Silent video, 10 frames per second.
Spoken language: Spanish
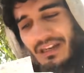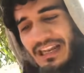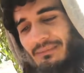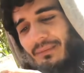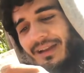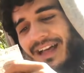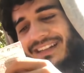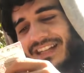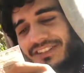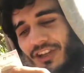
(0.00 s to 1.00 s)
la, la,
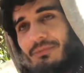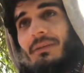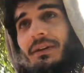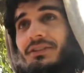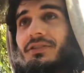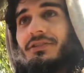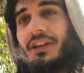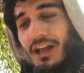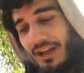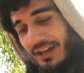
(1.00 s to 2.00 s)
mermelada sale 5 mil pesos.
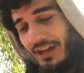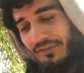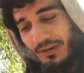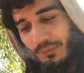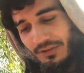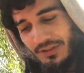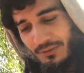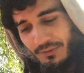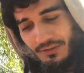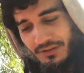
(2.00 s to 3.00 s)
Era, de frambuesa,
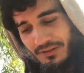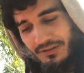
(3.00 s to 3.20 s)
boludo.